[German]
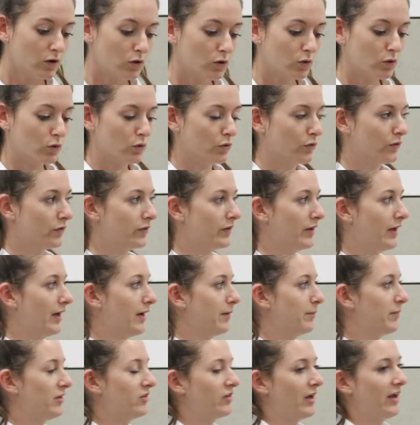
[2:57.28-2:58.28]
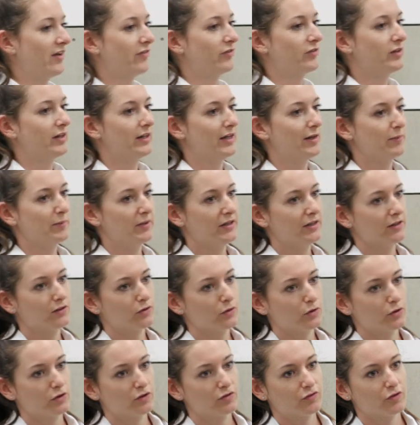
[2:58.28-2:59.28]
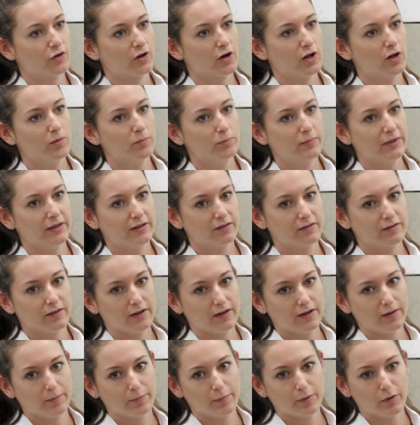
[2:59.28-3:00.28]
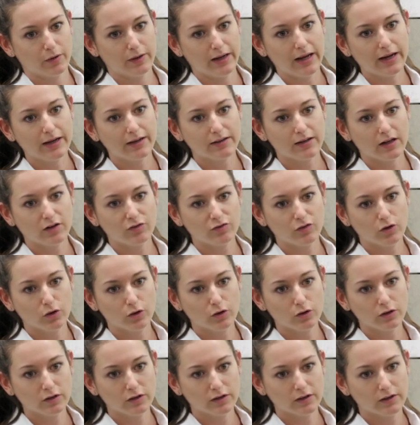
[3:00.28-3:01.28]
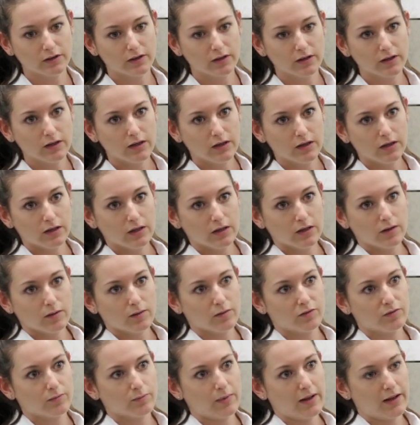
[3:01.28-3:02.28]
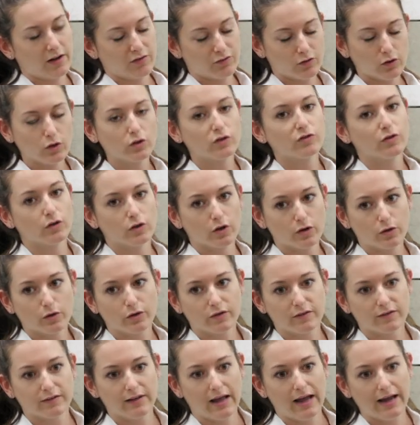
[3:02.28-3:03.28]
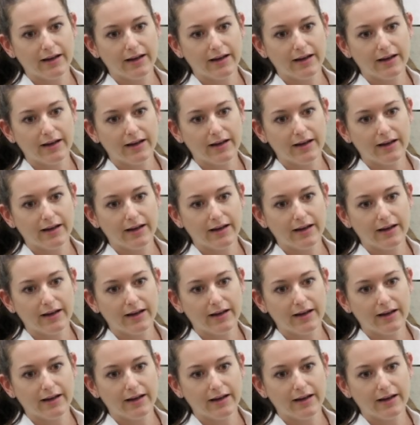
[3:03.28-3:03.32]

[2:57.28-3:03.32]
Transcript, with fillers: und äh, beschäftige mich dort vor allem mit äh, Projekterfolg, Erfolg von großen